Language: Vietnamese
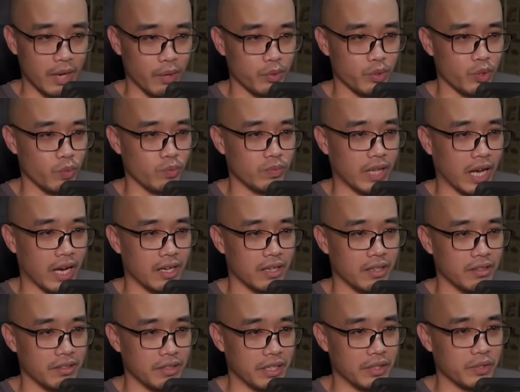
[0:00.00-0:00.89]
Chỉ có 6
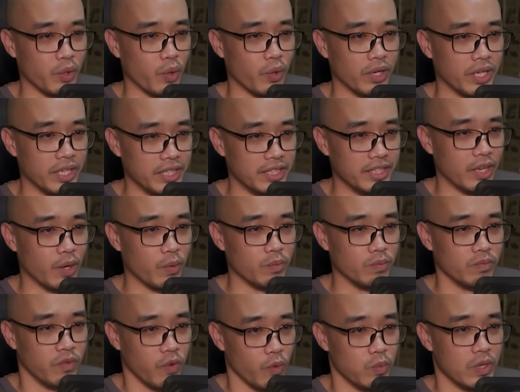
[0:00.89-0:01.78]
người mà lại dám
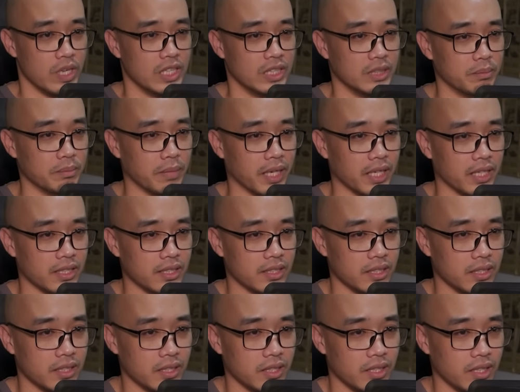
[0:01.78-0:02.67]
khiêu chiến Thông Thiên
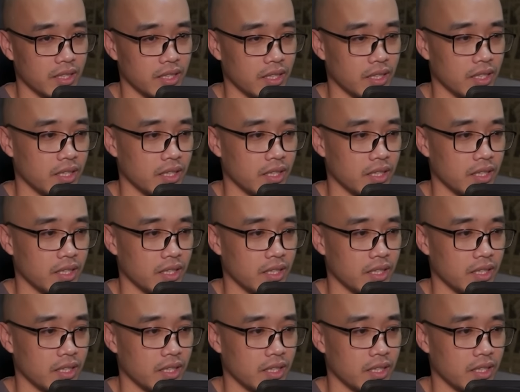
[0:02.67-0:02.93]
Tiên Giáo.